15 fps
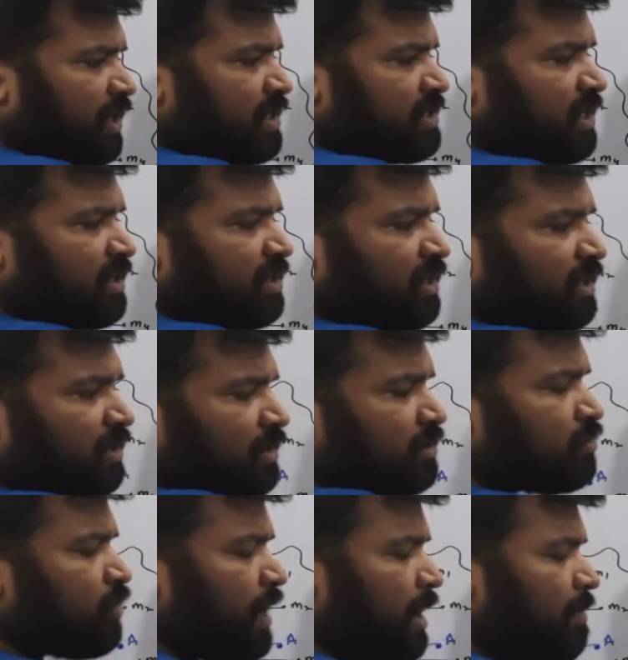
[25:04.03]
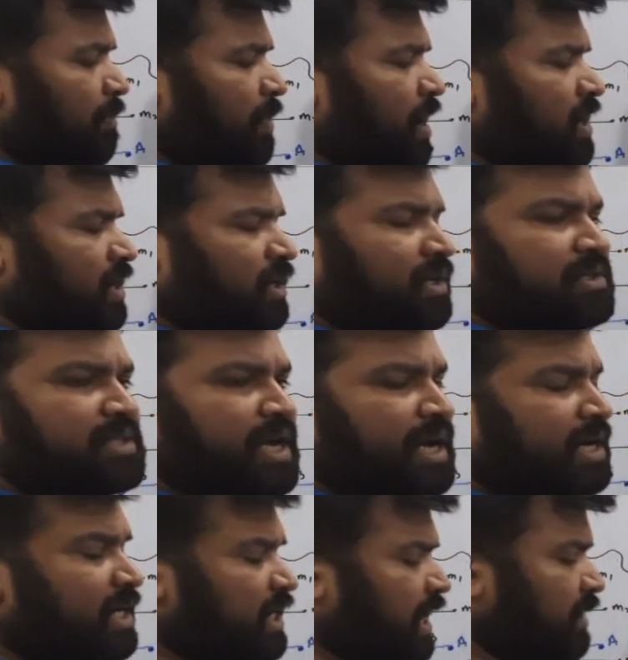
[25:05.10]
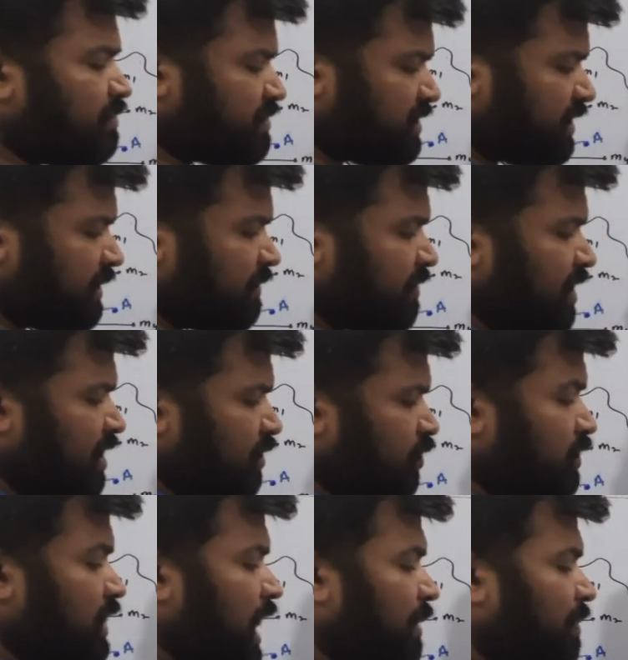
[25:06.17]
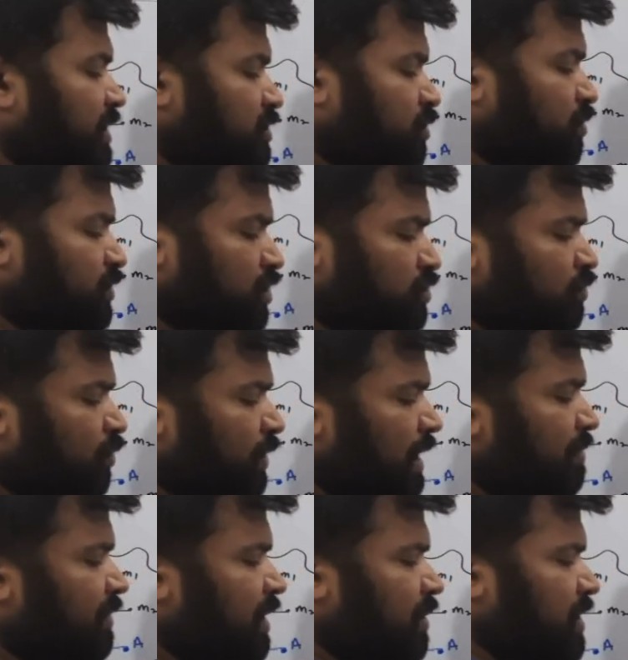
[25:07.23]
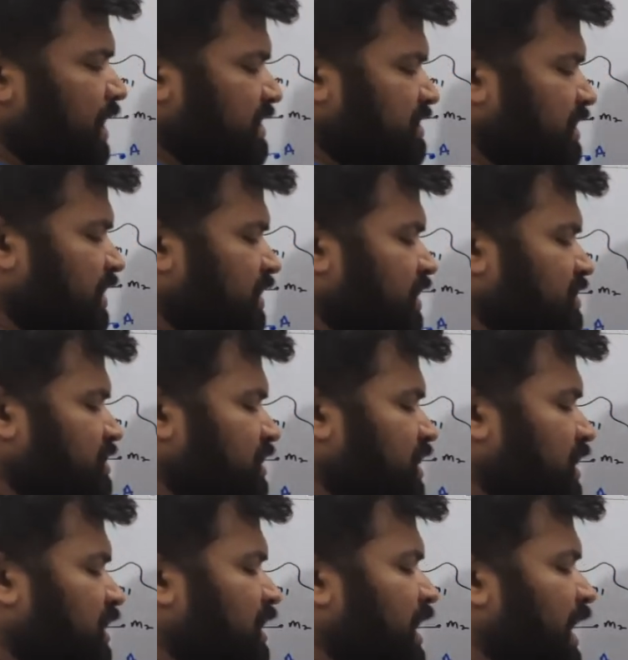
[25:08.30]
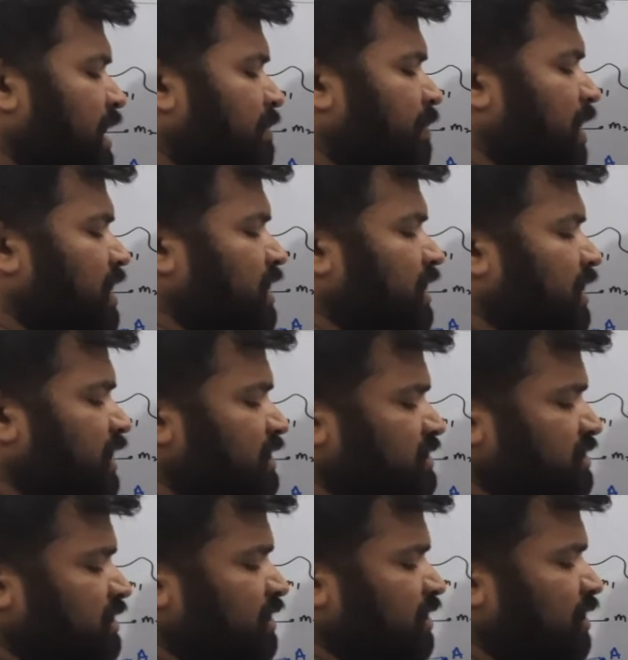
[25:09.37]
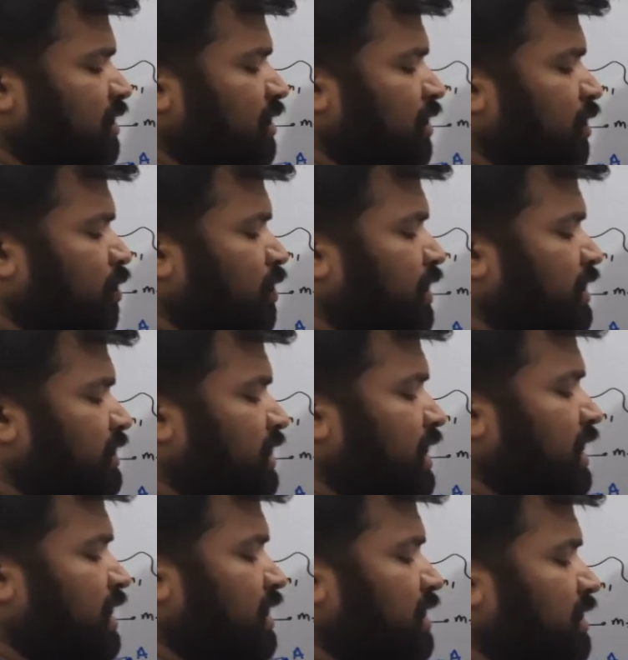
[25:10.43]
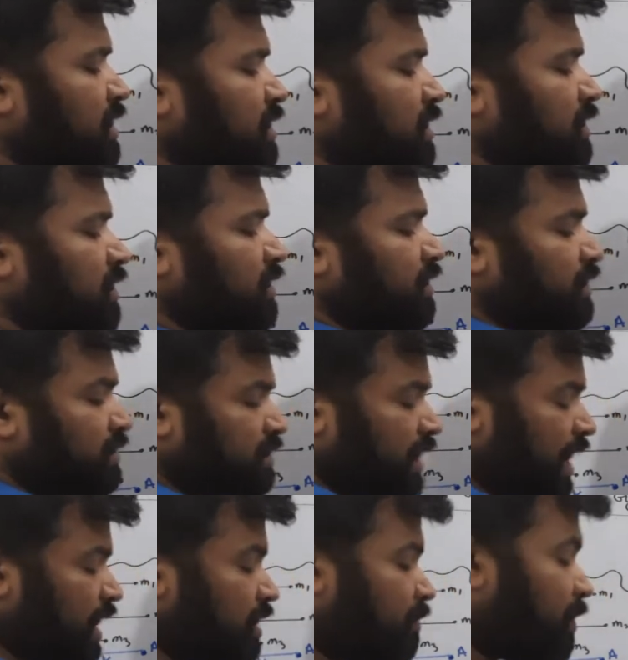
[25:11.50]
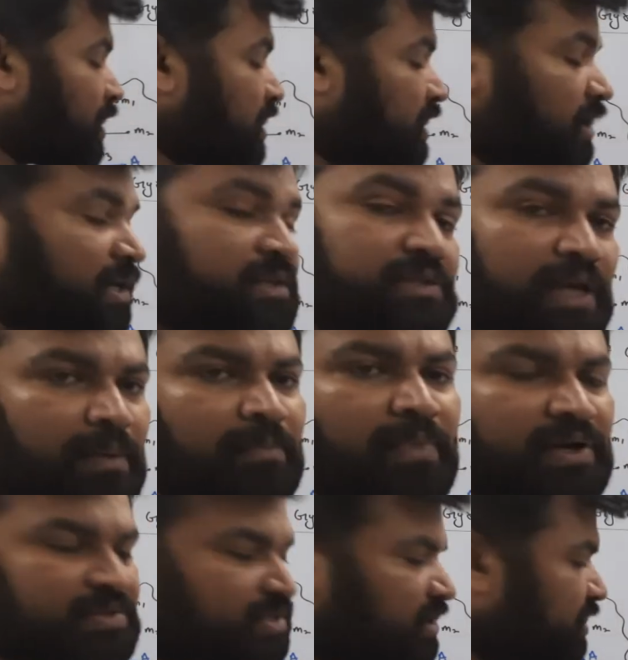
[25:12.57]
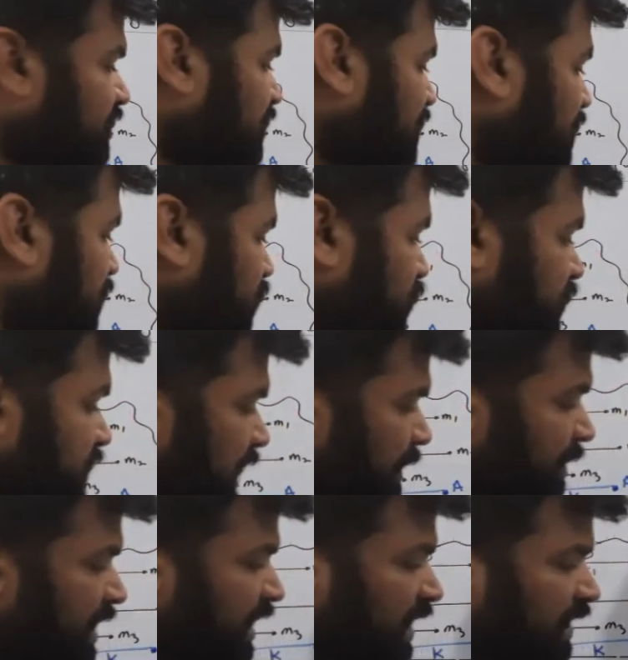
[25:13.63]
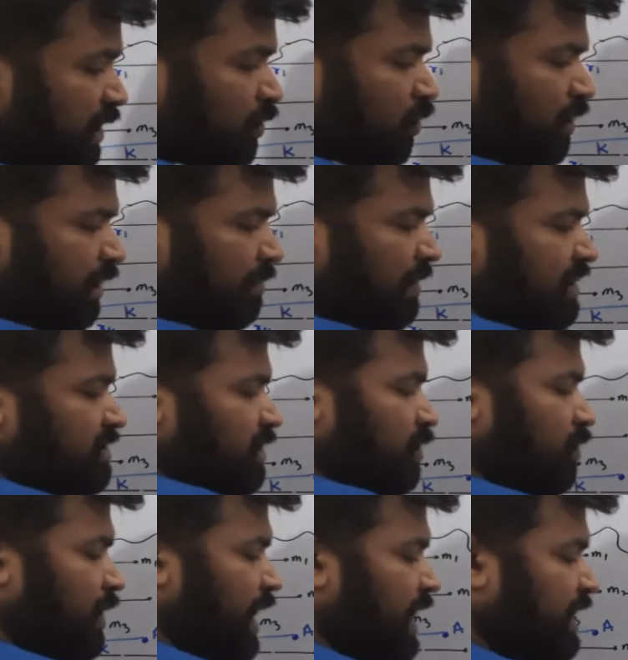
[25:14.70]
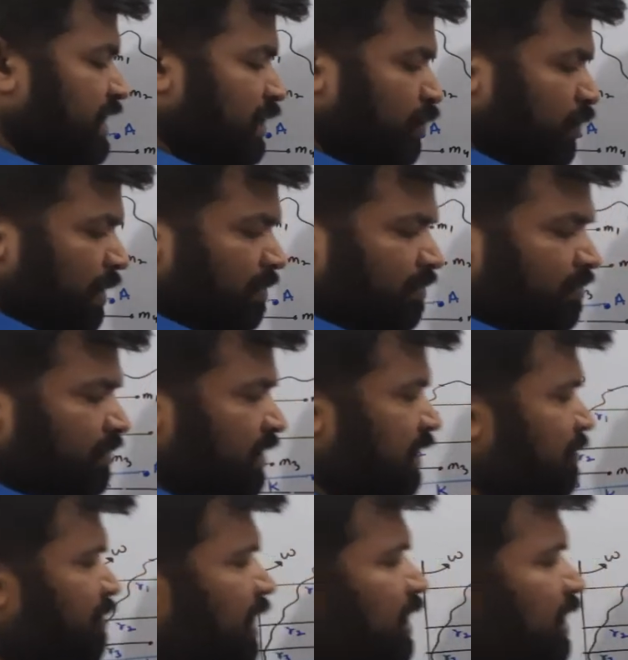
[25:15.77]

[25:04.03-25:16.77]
इसके अंदर जो एम पार्टिकल्स है एन टाइम्स है तो यहाँ पर इसको मुझे स्मॉल एम की वजह ऐसे लिखना चाहिए ना कि एन पार्टिकल्स और कितने एन पार्टिकल्स एम मास के तो ये बनेगा ना टोटल मास देखो एन इंटू एम मतलब मान